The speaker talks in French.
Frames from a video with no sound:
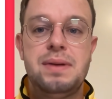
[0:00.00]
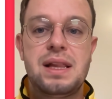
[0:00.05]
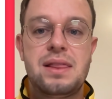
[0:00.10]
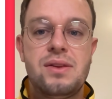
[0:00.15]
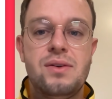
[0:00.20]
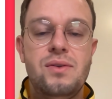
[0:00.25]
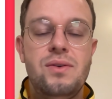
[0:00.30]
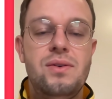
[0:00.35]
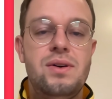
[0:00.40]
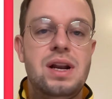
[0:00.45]

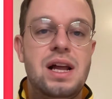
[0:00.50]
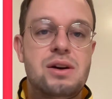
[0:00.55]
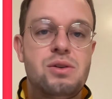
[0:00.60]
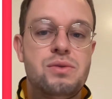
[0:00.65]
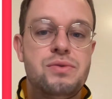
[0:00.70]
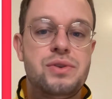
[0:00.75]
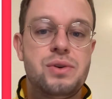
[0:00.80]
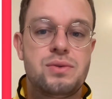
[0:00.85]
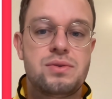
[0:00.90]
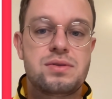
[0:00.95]
Maintenant, la
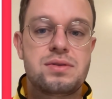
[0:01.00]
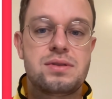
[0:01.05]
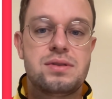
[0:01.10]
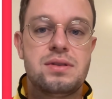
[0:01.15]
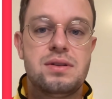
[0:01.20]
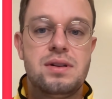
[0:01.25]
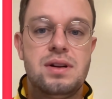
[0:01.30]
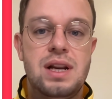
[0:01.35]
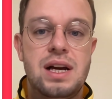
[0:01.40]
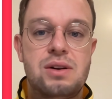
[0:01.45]

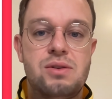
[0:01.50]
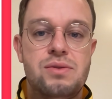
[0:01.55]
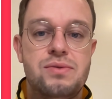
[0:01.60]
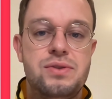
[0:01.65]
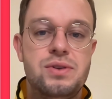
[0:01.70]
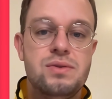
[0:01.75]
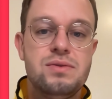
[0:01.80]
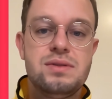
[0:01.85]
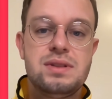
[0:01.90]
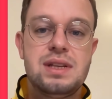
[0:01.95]
confiance. La
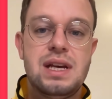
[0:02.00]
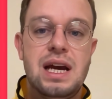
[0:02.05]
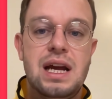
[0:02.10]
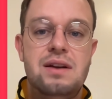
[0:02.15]
confiance,